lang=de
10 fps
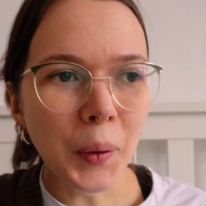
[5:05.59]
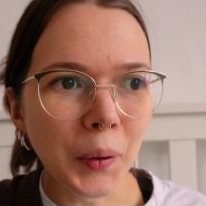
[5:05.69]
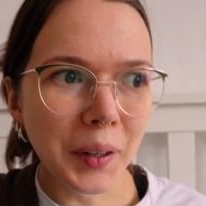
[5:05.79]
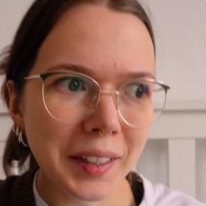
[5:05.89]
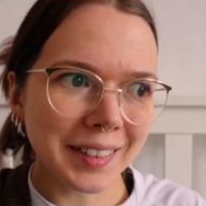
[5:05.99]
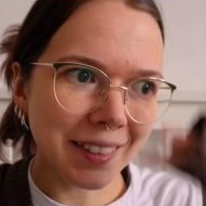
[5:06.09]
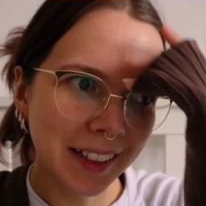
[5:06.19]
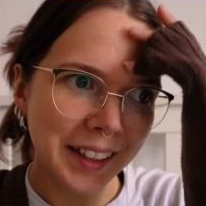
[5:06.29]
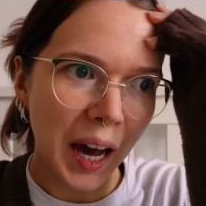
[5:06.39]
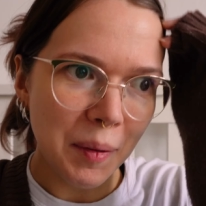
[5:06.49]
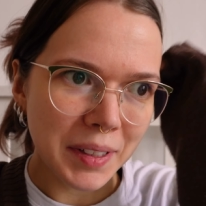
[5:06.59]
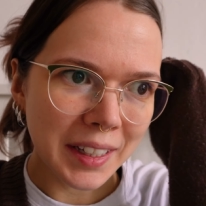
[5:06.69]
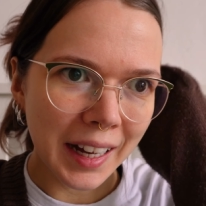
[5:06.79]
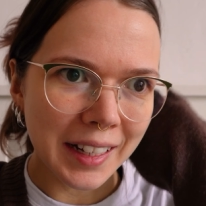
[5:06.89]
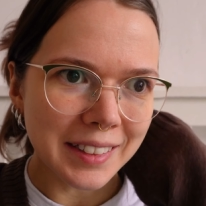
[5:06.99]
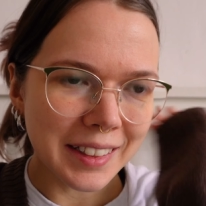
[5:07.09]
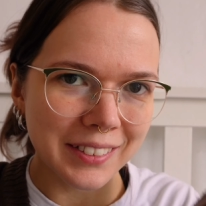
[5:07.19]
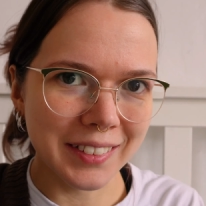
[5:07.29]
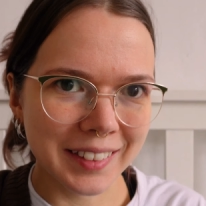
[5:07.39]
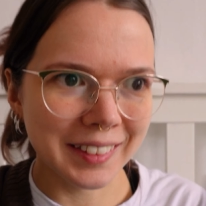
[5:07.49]
Und dann habe ich halt,
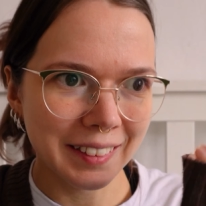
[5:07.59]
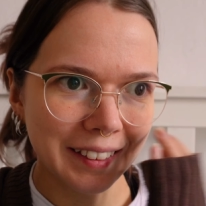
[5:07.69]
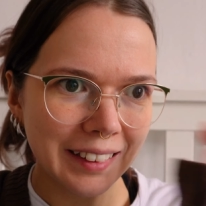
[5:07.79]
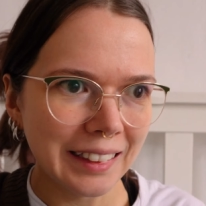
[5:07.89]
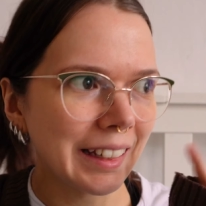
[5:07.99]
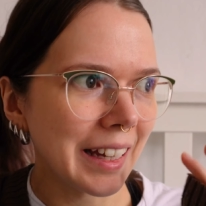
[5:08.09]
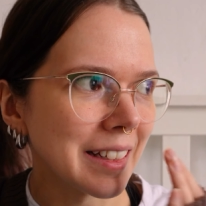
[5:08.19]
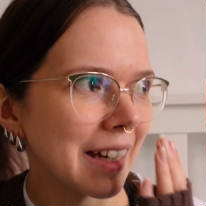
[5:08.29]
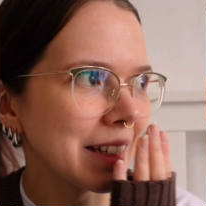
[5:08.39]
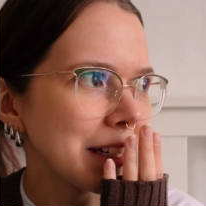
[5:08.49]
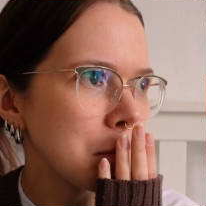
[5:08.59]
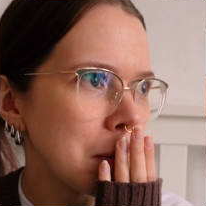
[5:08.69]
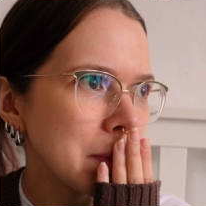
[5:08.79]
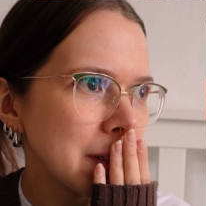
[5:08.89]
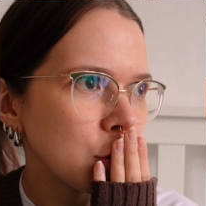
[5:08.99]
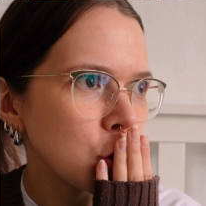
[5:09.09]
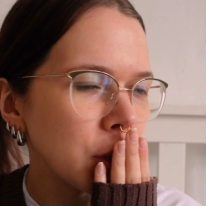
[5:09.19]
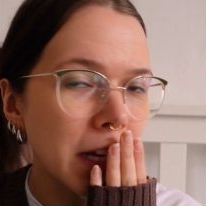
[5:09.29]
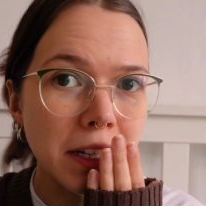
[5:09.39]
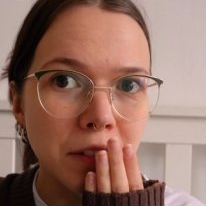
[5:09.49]
also das geht halt dann immer ein bisschen
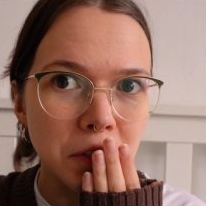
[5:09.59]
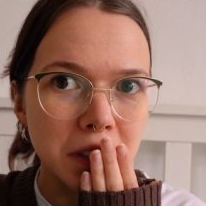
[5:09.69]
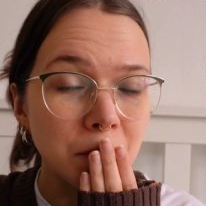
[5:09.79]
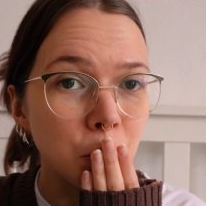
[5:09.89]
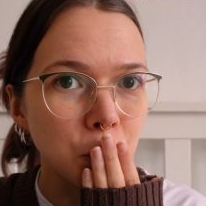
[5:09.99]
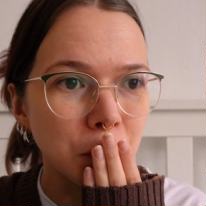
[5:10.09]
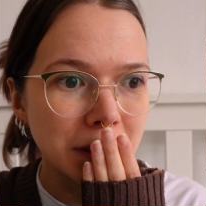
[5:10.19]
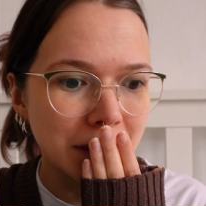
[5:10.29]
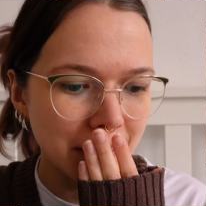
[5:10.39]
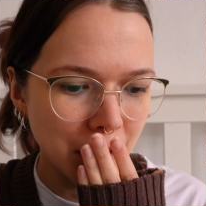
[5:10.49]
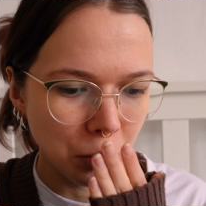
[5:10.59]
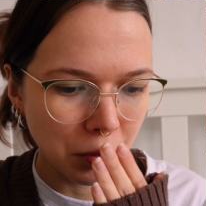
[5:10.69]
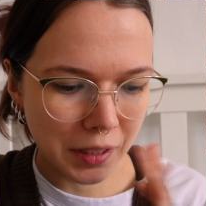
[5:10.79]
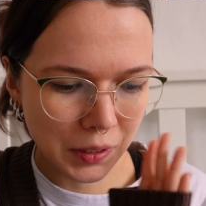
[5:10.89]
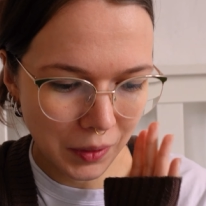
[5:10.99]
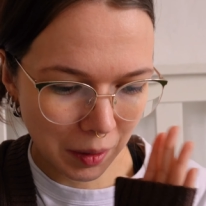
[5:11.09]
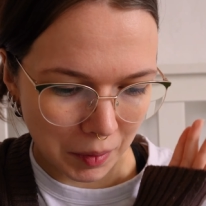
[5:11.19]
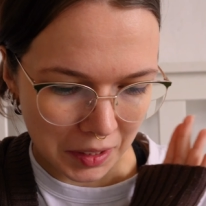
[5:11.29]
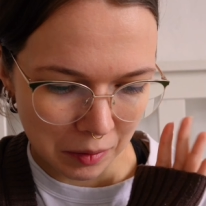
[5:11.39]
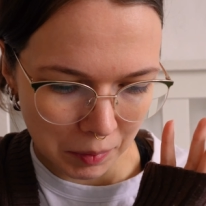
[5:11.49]
schnell und die Wohnung ist eh sehr dunkel, deswegen
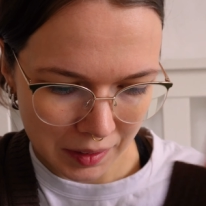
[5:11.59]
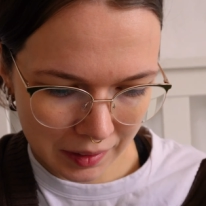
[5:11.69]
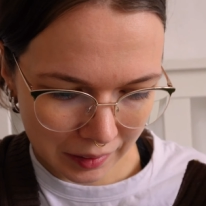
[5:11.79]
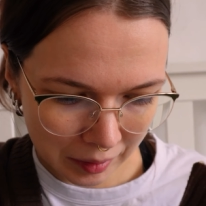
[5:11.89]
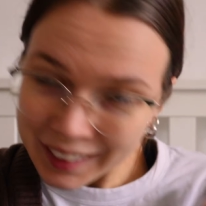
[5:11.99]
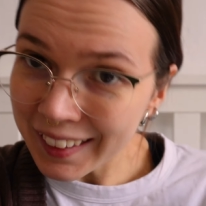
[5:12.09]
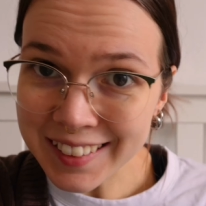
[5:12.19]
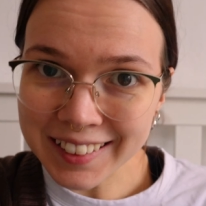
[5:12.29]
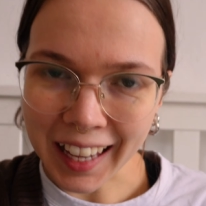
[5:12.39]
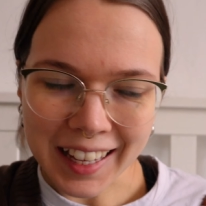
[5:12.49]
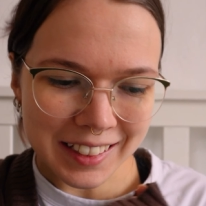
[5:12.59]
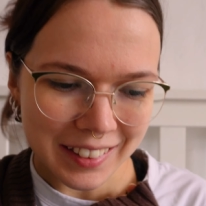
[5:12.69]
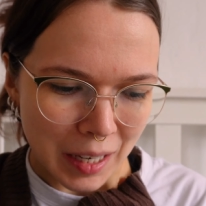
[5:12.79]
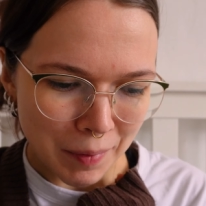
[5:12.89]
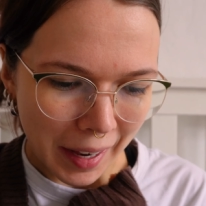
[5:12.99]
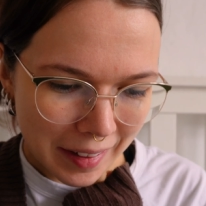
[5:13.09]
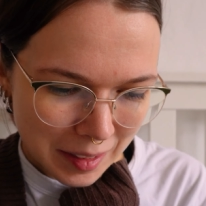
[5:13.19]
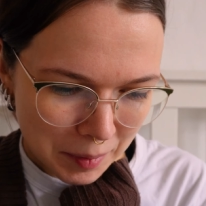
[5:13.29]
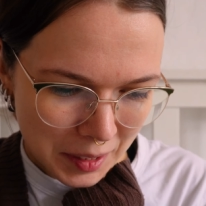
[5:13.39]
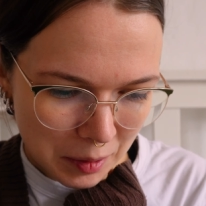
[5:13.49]
bin ich so ein bisschen gestresst und habe
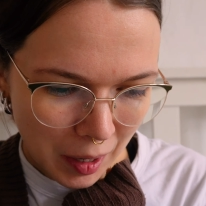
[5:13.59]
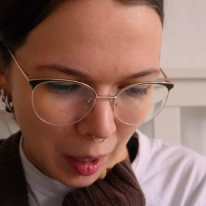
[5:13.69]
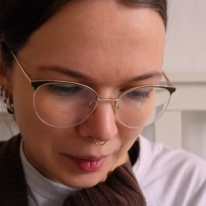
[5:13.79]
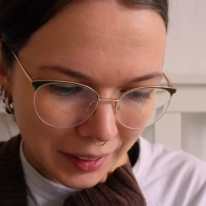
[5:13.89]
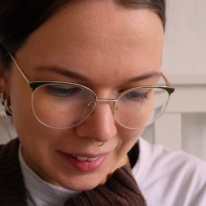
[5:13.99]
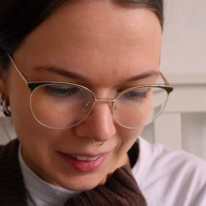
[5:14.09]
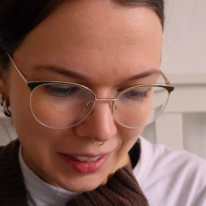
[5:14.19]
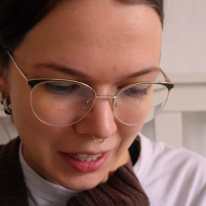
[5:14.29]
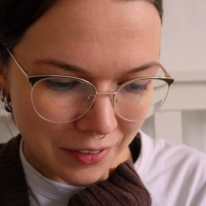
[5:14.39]
Angst, ob ich das überhaupt richtig